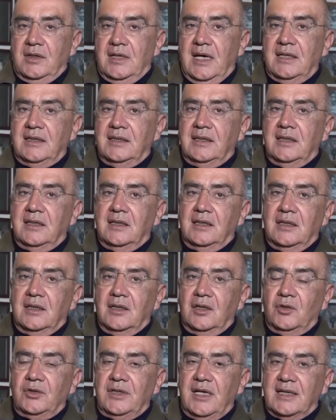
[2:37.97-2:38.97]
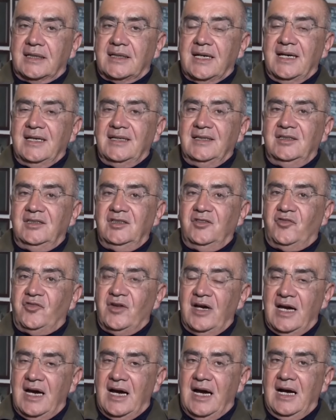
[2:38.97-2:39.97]
يعني آه، هناك
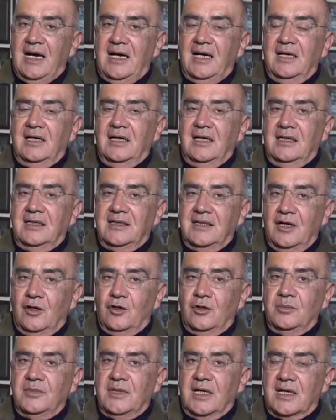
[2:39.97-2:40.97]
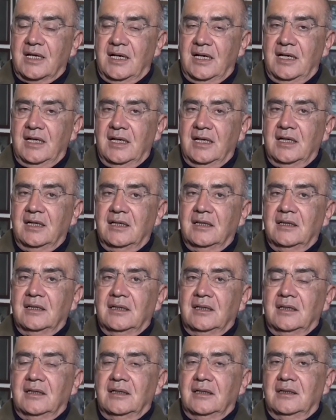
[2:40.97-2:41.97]
اندفاع اليوم نراها
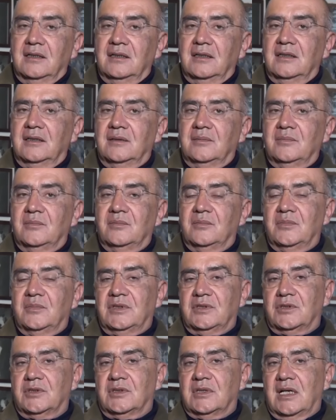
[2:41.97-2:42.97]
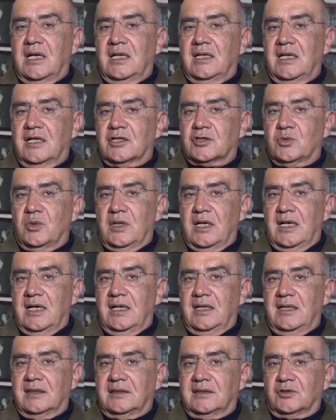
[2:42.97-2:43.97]
آه، من الأجواء
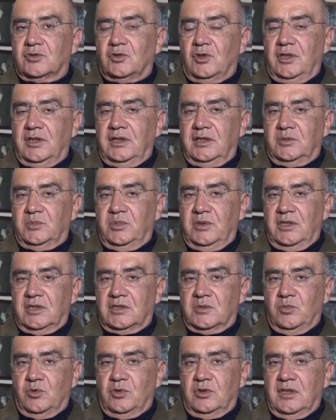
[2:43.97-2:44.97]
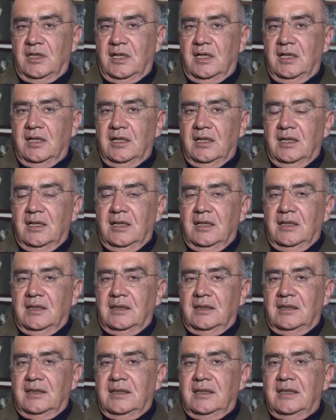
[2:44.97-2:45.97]
التي تحيط بحزب الله
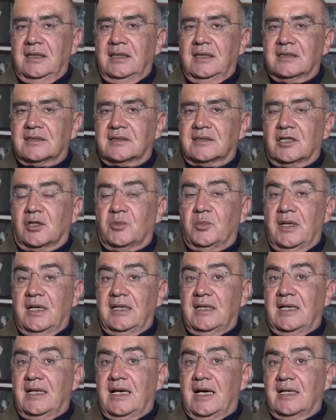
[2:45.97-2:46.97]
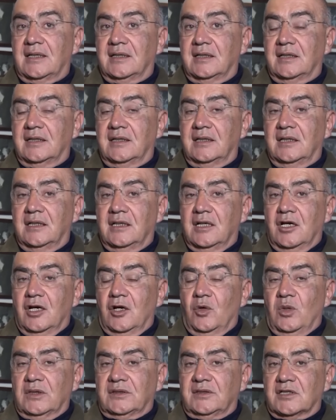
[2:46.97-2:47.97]
لاستقبال الحريري
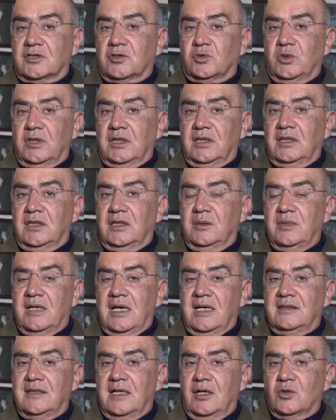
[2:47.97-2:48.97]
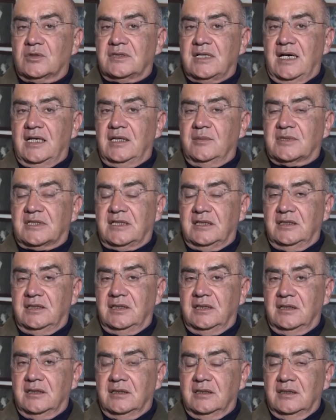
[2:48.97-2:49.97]
وتصويره بأنه زعيم
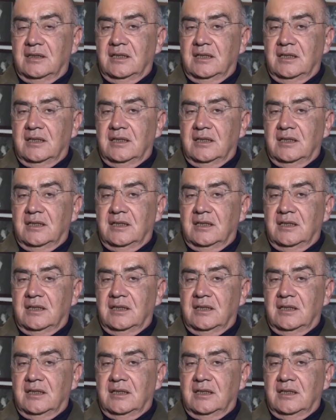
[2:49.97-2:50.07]
سني